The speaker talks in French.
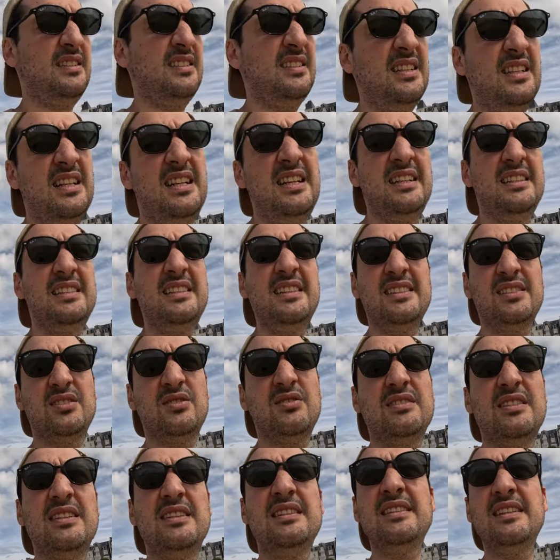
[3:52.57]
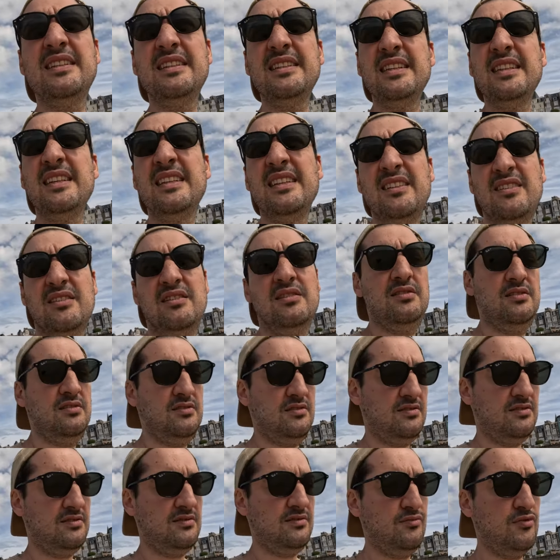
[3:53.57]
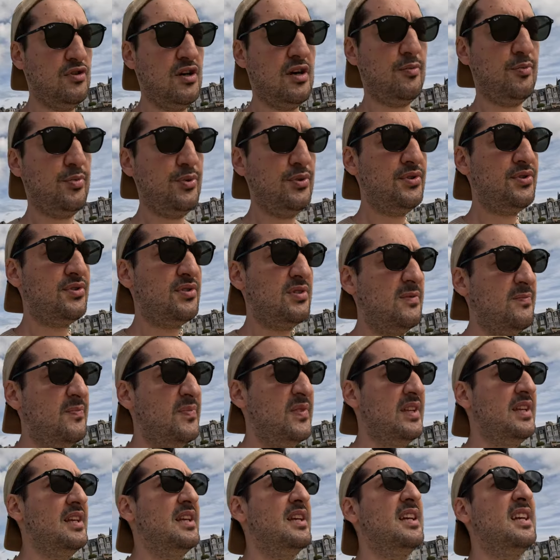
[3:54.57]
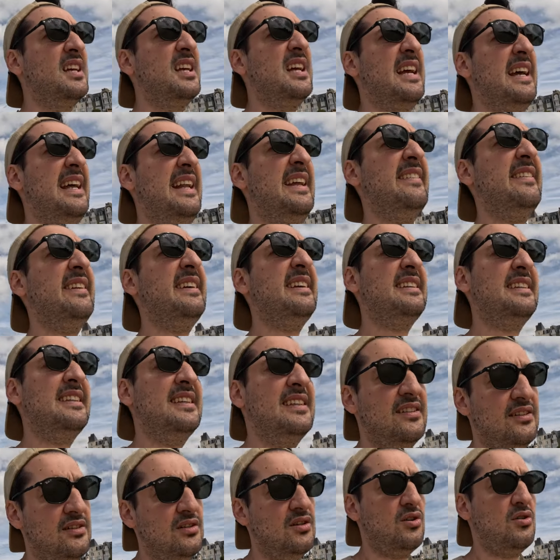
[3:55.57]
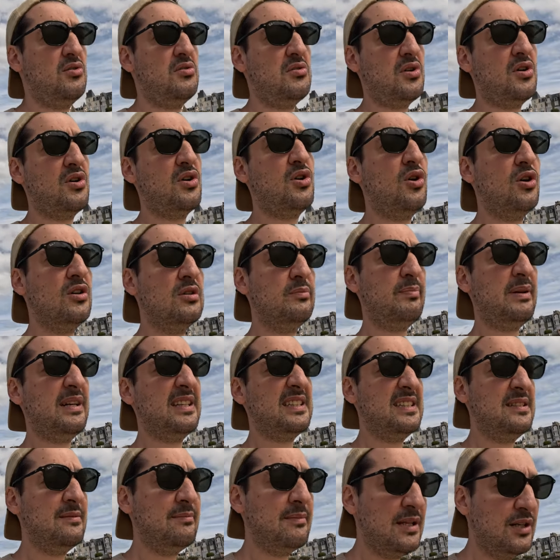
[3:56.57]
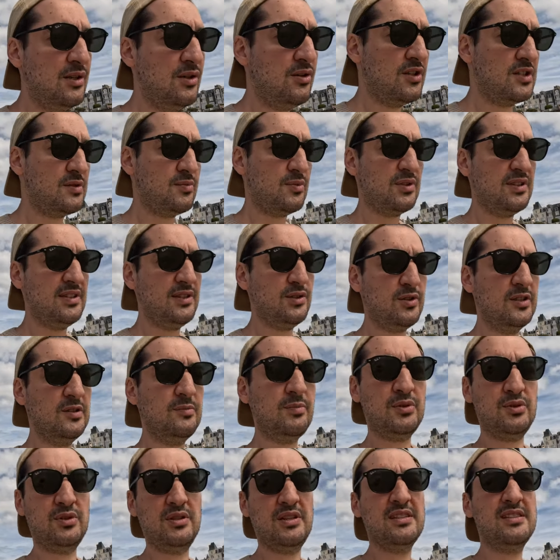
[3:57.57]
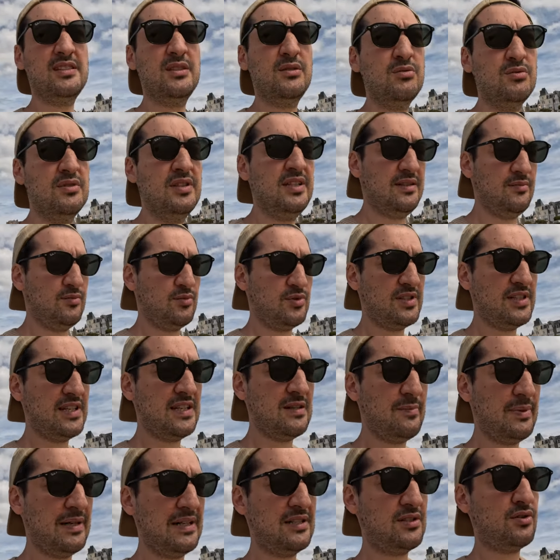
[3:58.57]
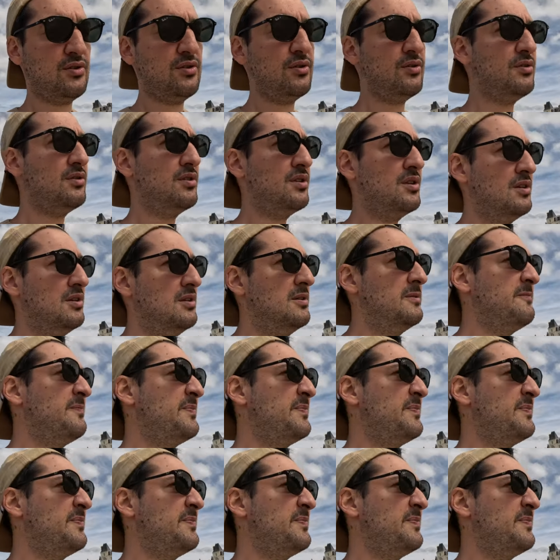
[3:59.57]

Elle a des centaines d'années, euh, voire plus. Elle avait été en grande partie malheureusement détruite pendant la Seconde Guerre mondiale parce que euh,